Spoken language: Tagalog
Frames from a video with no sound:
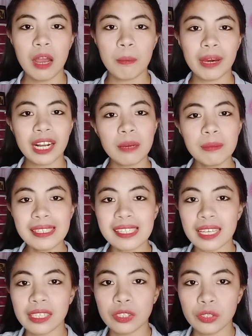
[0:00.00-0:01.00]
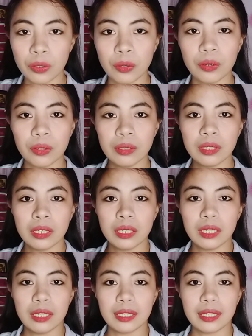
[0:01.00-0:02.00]
Marami sa inyo,
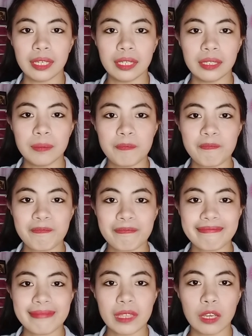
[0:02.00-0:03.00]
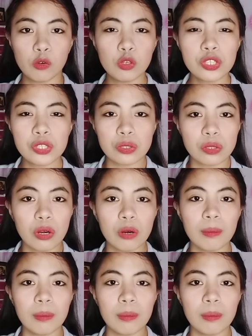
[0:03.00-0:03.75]
okay, gusto